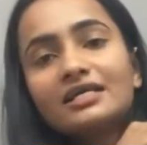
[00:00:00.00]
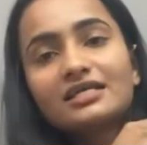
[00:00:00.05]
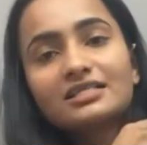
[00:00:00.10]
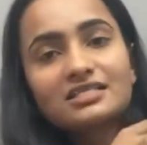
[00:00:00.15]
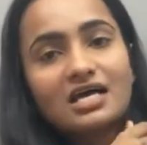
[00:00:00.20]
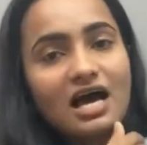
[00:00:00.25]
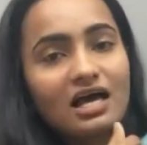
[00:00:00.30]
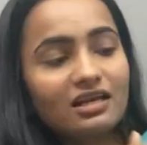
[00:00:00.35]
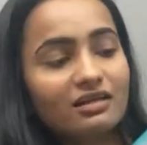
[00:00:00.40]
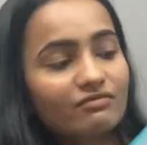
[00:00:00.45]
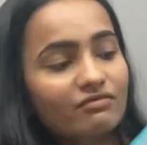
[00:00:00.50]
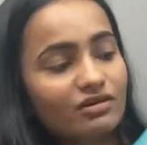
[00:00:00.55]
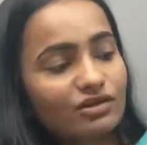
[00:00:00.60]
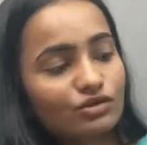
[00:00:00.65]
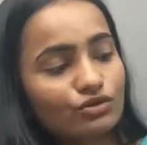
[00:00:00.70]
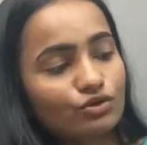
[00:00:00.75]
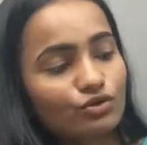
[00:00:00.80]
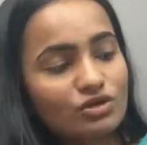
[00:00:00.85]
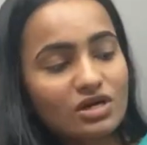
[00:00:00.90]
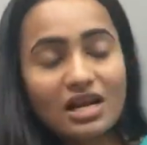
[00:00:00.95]
ये झाला
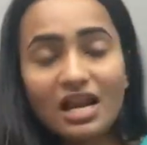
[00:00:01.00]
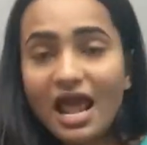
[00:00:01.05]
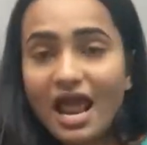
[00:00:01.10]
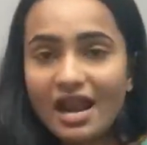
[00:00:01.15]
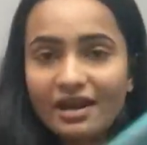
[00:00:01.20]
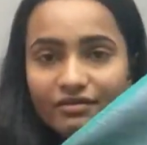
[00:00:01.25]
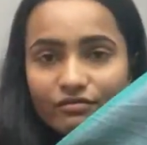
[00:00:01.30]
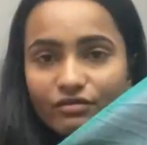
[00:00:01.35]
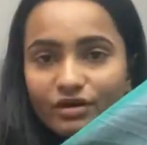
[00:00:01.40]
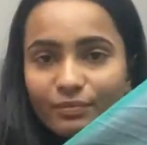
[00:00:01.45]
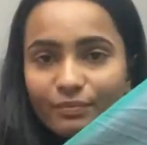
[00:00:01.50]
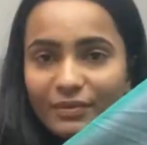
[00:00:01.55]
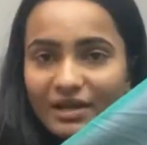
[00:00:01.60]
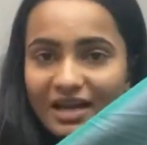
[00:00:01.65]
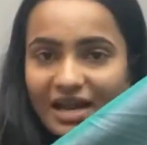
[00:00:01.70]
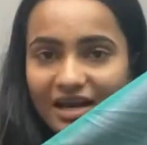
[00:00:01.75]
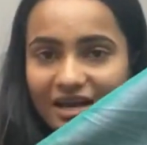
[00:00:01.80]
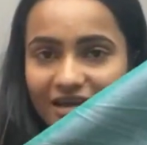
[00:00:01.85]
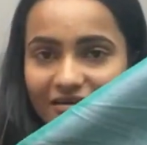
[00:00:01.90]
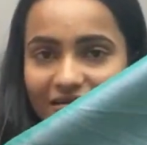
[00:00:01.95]
वर्क टोटल हैंड वर्क
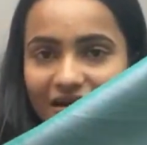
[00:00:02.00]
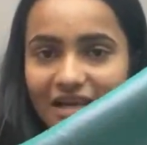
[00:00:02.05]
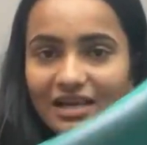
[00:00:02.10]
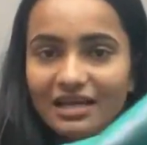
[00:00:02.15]
रहने वाला